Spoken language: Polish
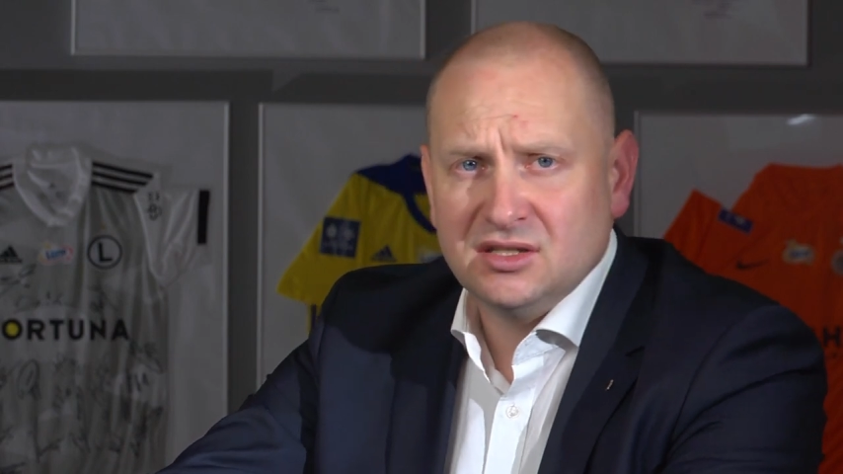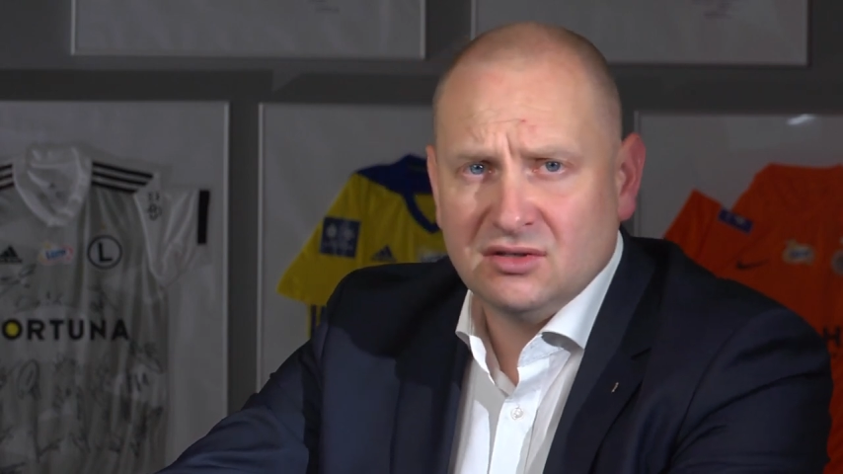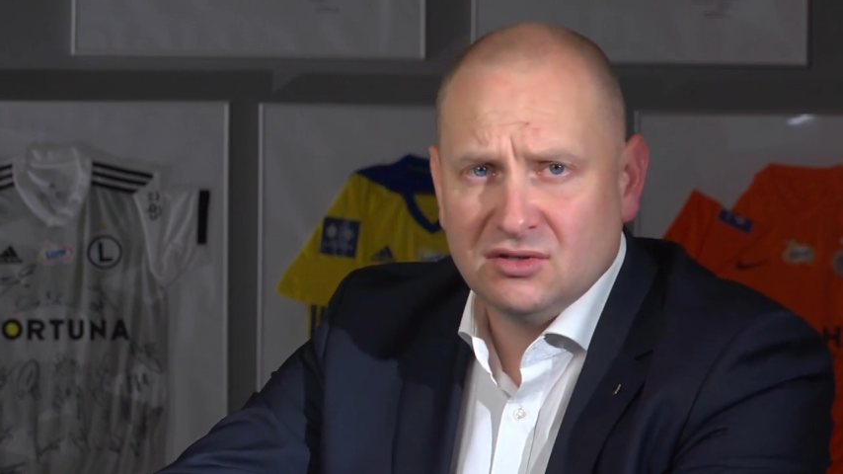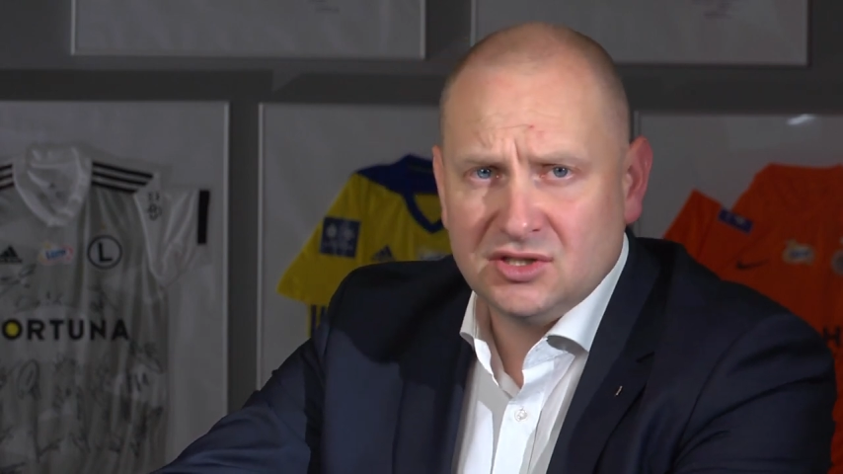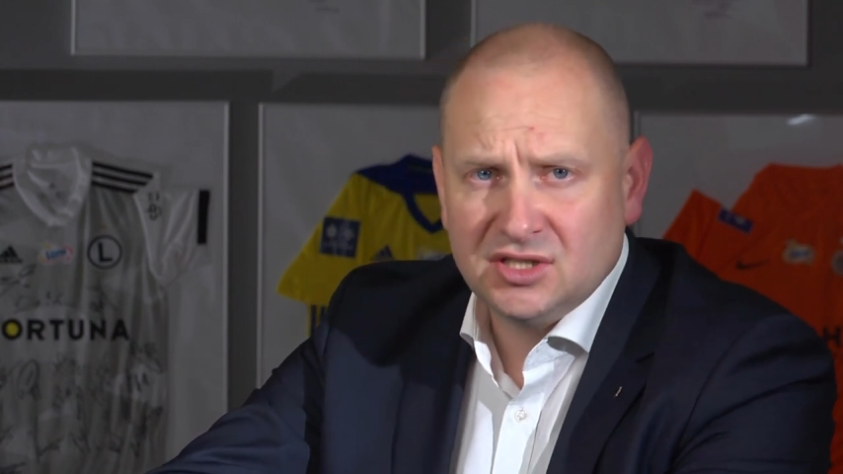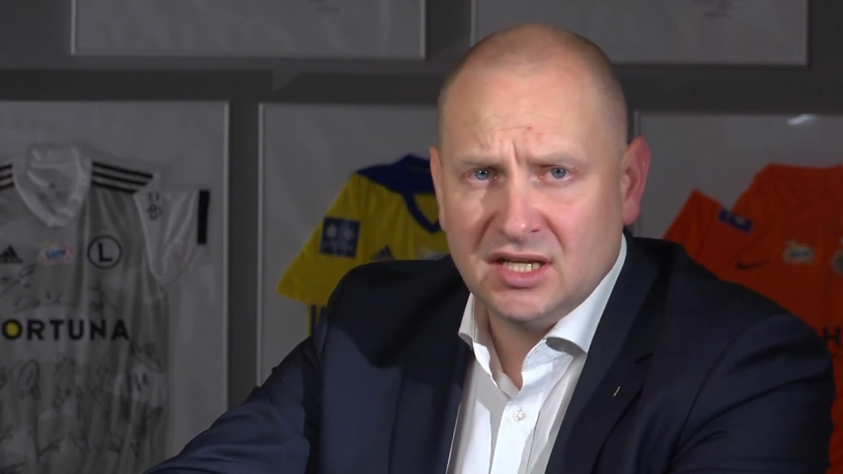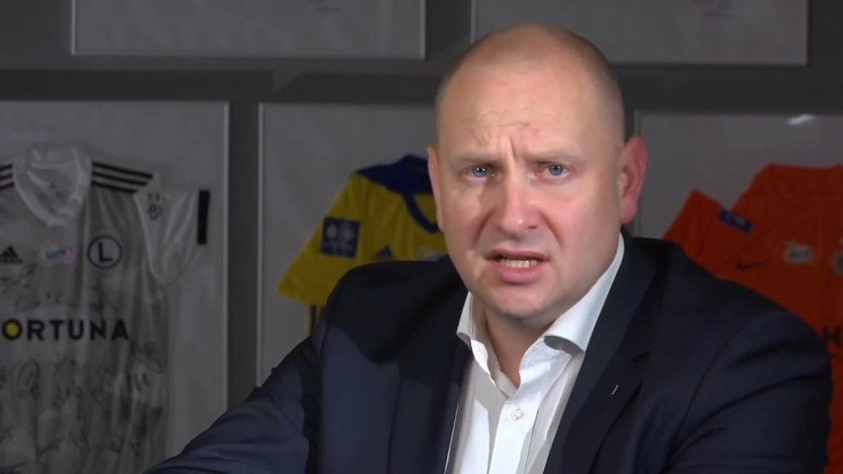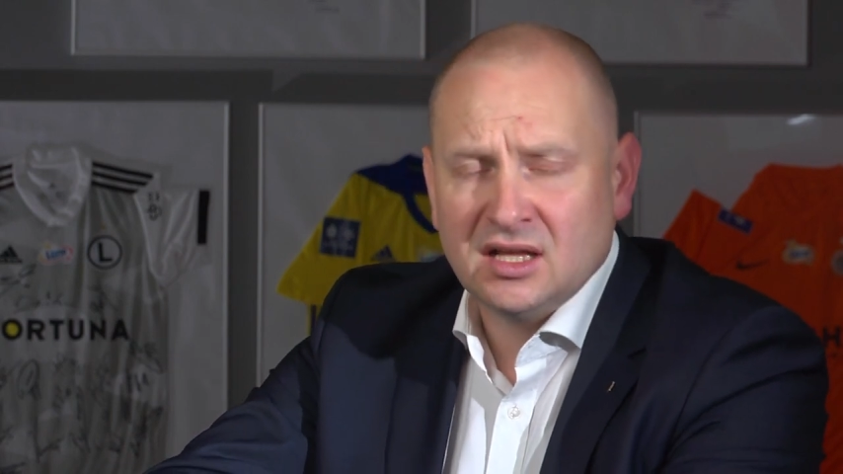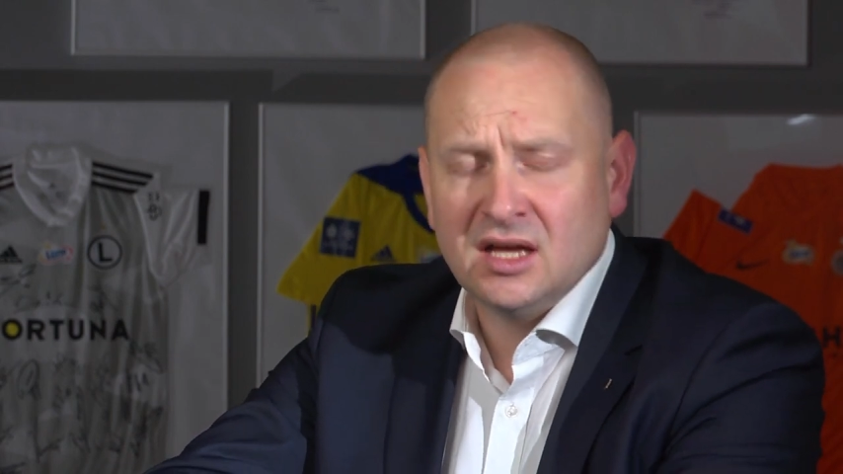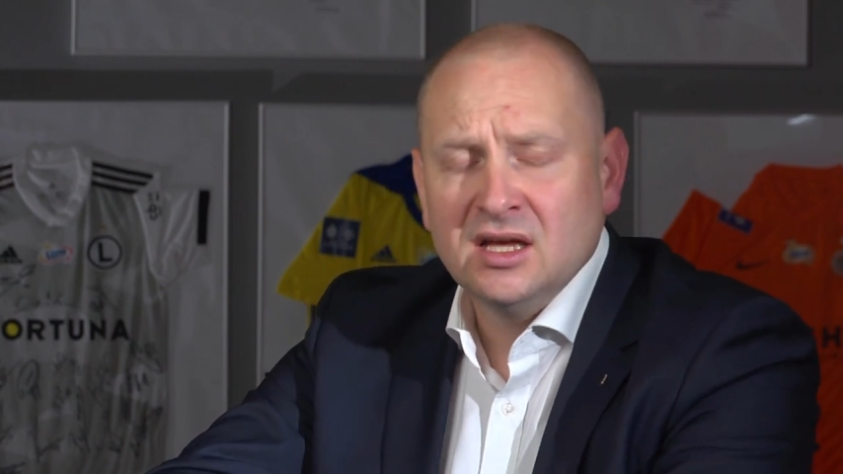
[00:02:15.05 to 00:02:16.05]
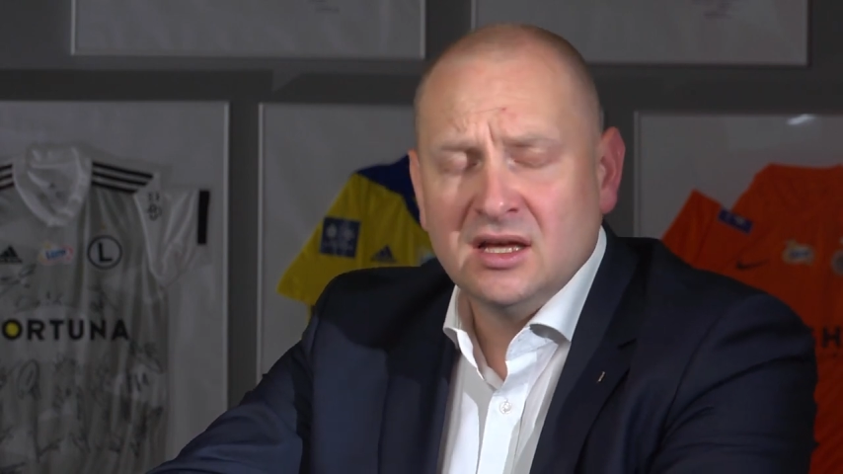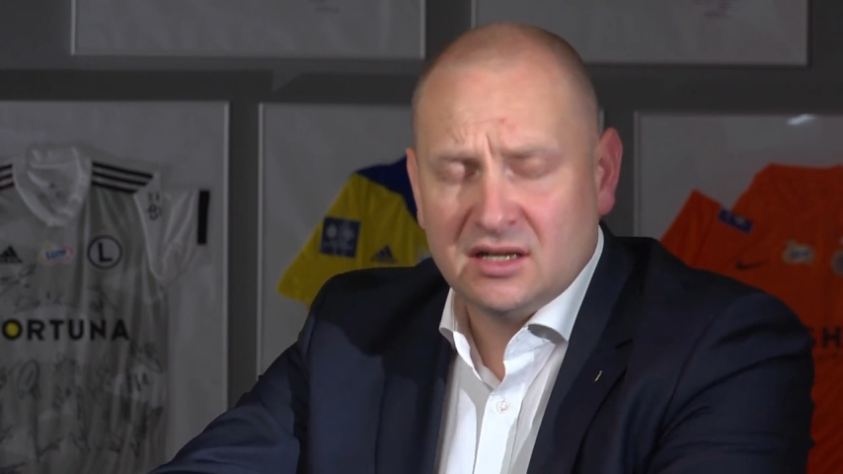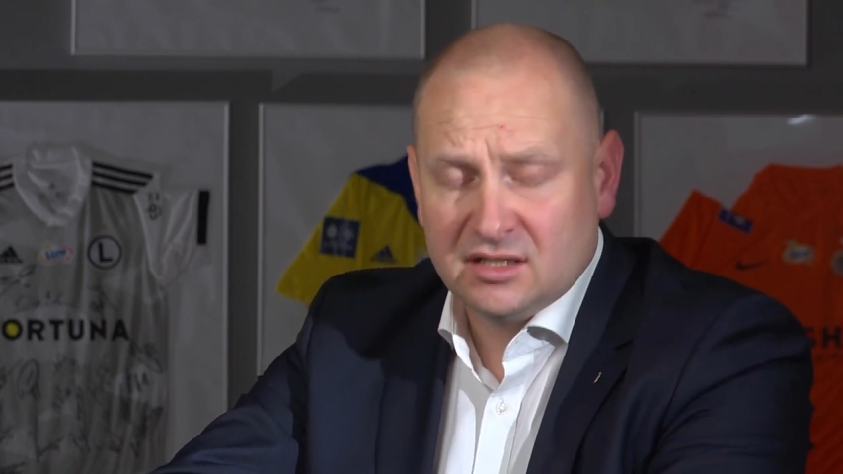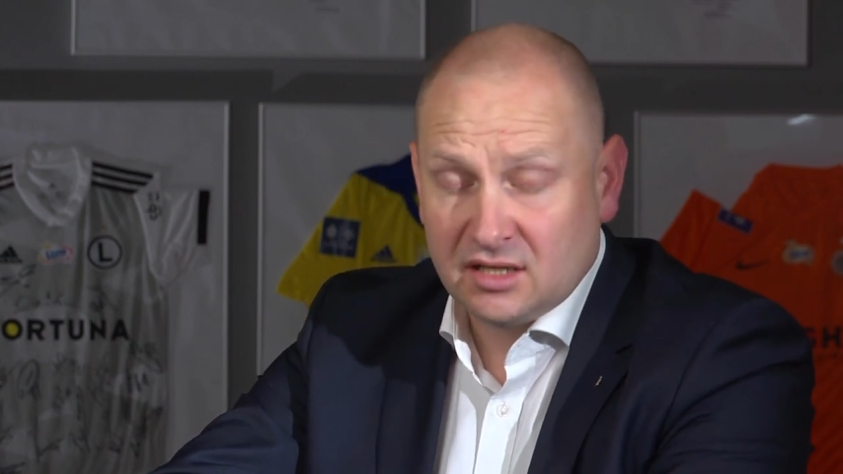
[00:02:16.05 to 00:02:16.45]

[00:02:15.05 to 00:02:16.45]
rozcięgna oraz w